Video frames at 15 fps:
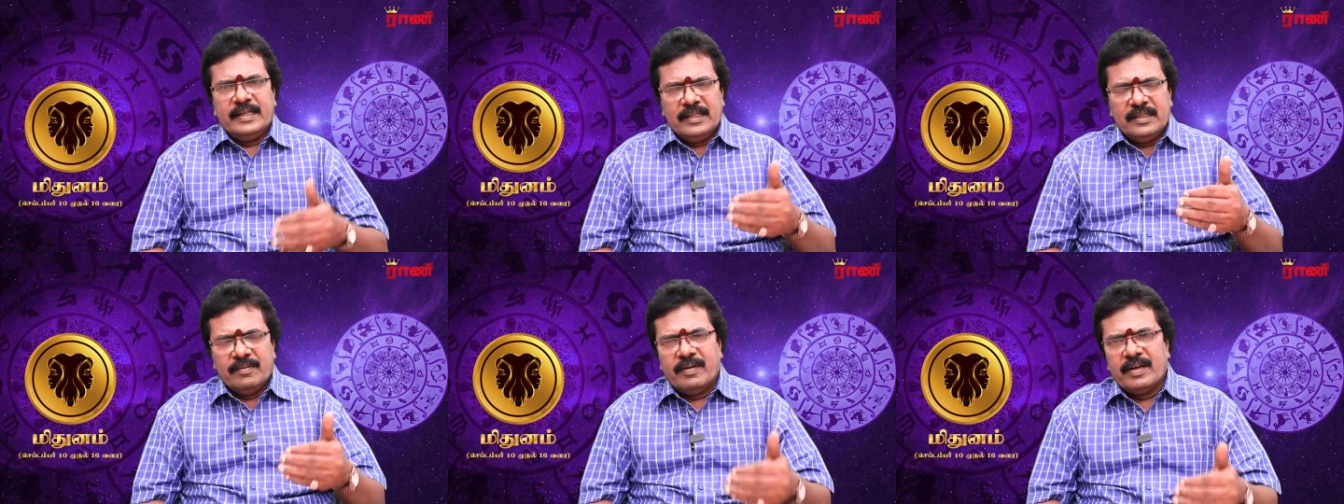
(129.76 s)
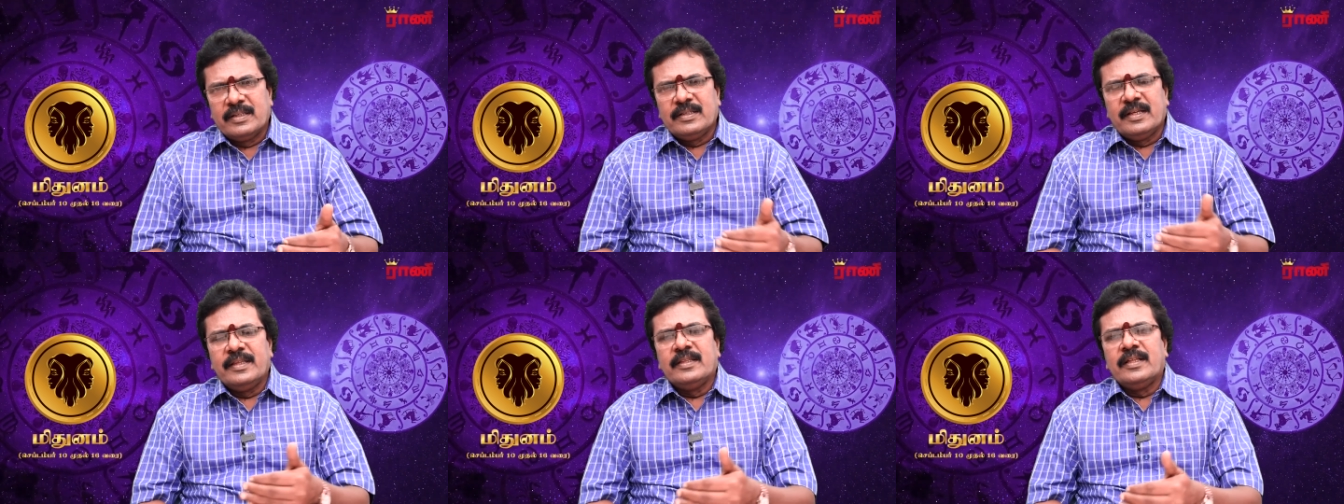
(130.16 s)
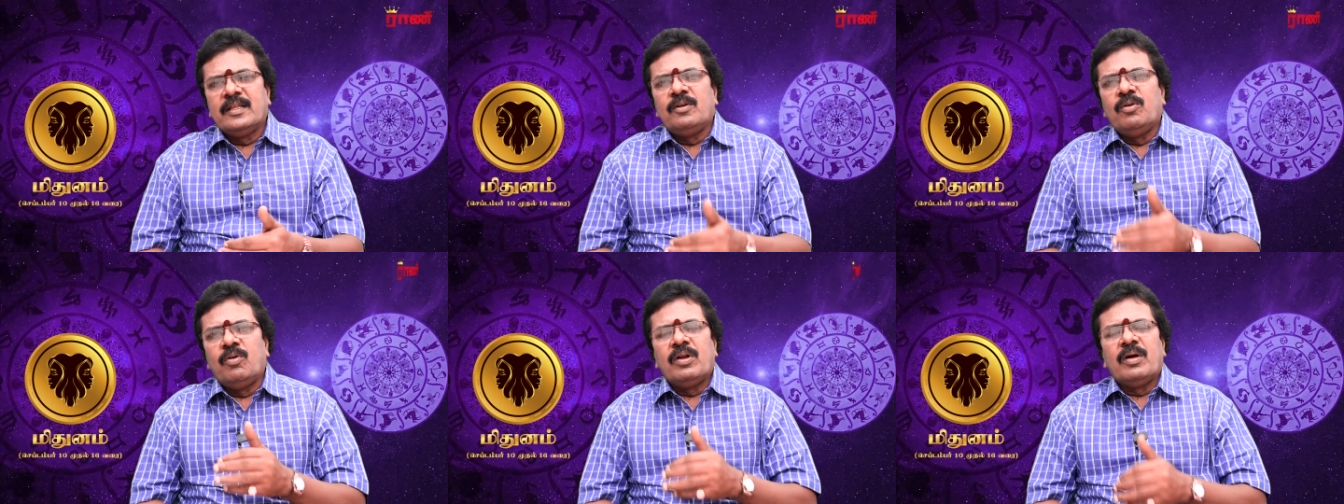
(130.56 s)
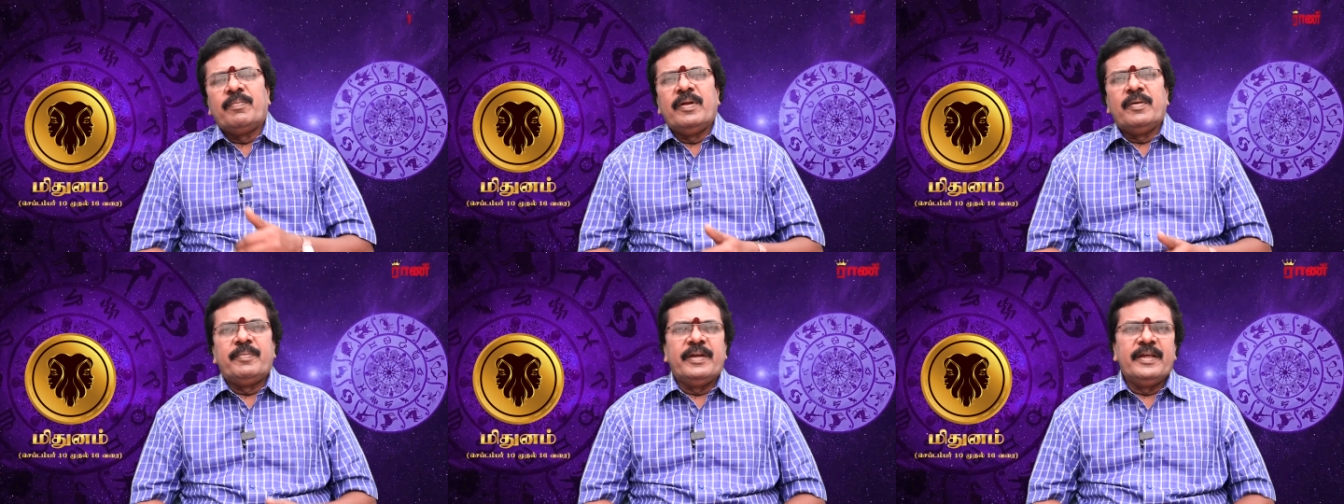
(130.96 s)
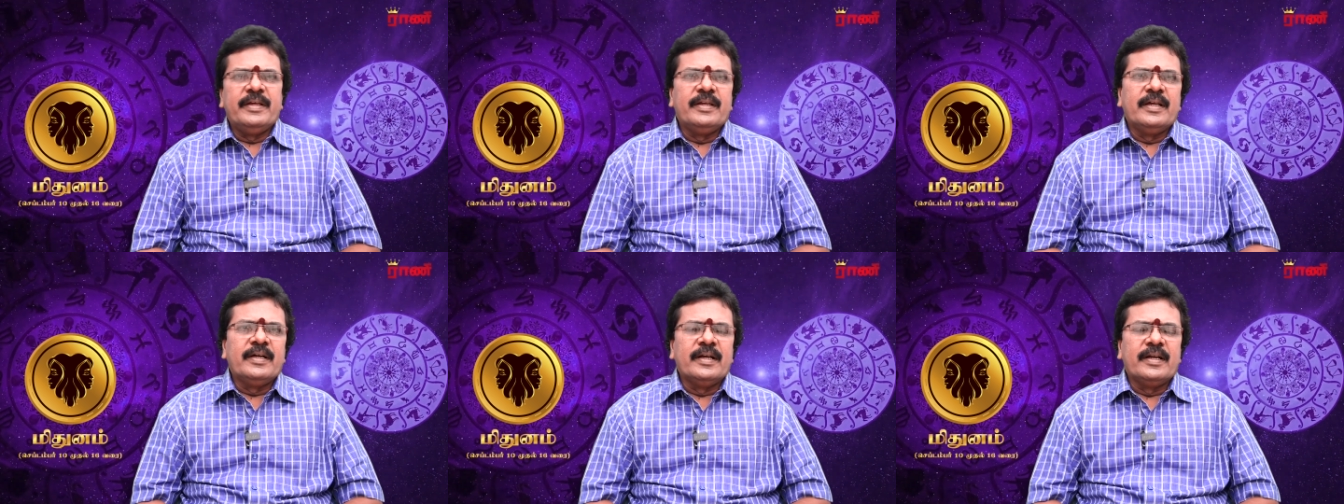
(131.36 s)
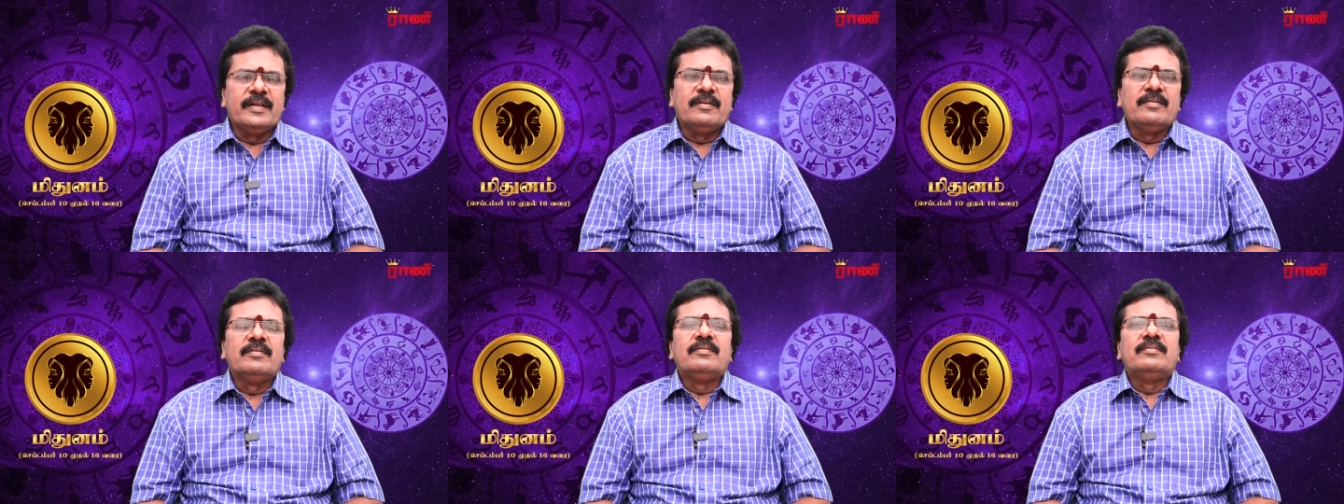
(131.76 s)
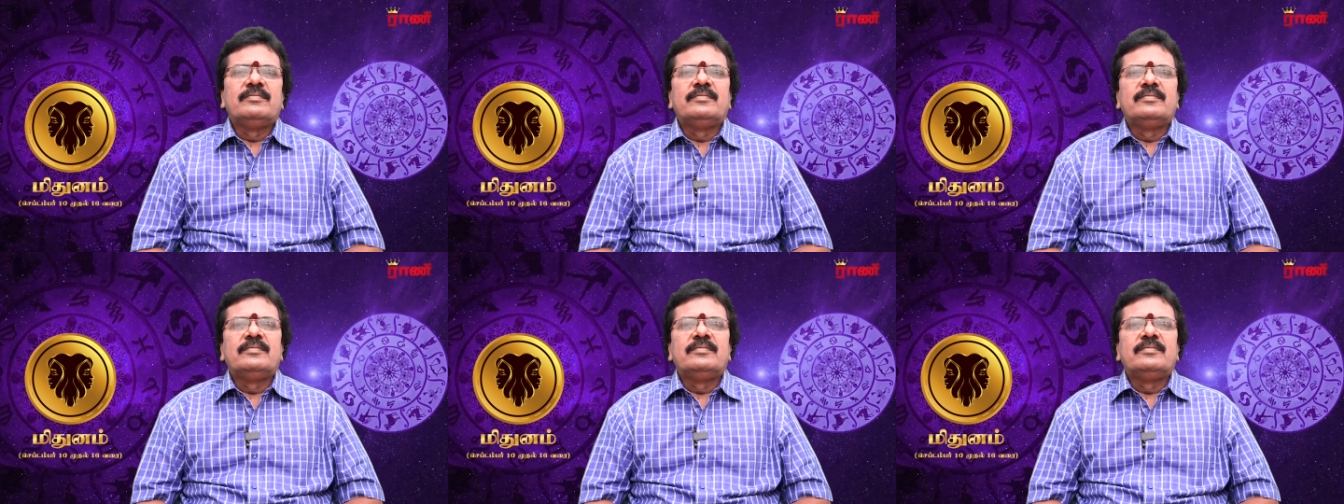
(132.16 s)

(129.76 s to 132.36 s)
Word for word: இந்த வாரத்தில் ஏதாவது லோன் அப்ளை பண்ணிங்கன்னா கிடைக்கும்